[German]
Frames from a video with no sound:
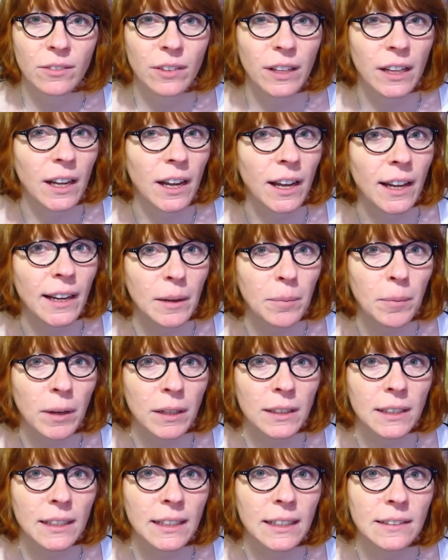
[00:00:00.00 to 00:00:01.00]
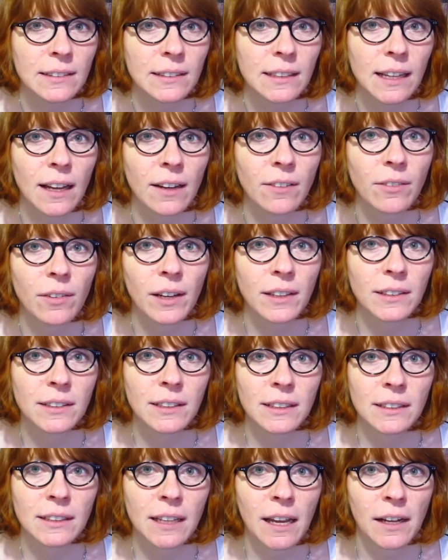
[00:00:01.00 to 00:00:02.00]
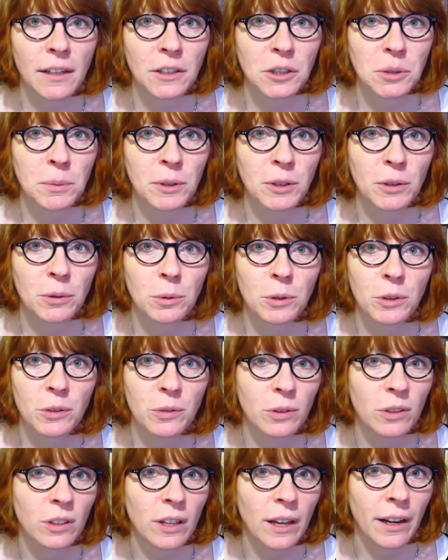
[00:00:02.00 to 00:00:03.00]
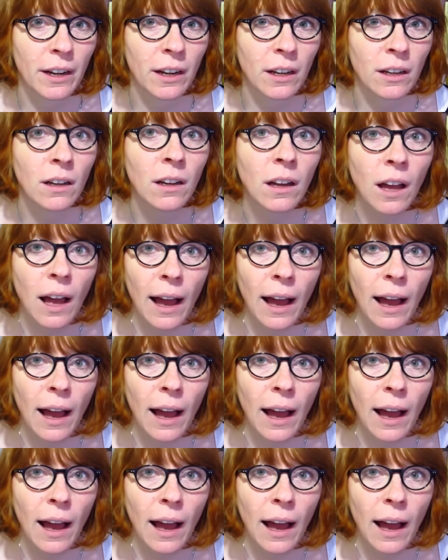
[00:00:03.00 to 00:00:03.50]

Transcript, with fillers: Wer Herrn Lehmann gelesen hat, weiß, dass Karl Schmidt kurz vor seiner